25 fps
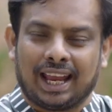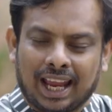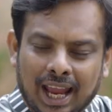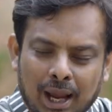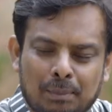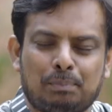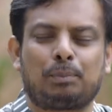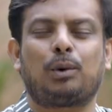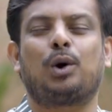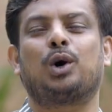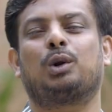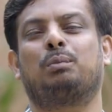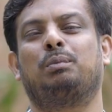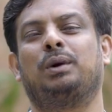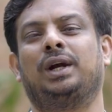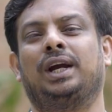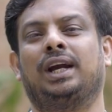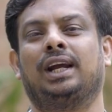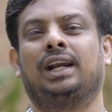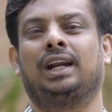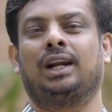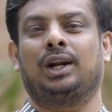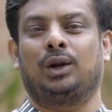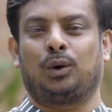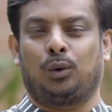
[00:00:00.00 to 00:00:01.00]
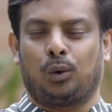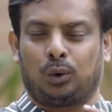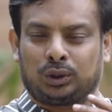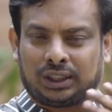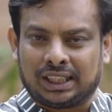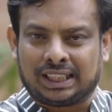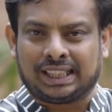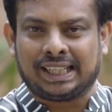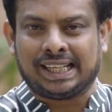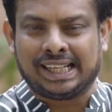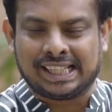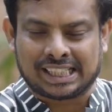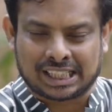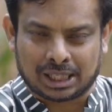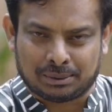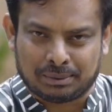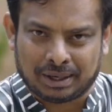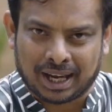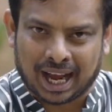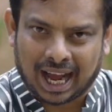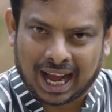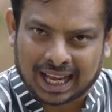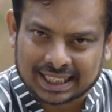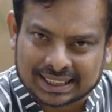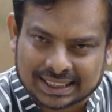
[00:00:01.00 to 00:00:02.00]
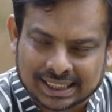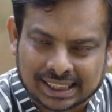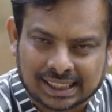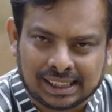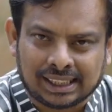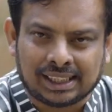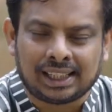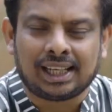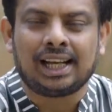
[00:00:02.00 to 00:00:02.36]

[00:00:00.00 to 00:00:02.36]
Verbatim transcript: এ পর্বের অতিথি হিসেবে আছেন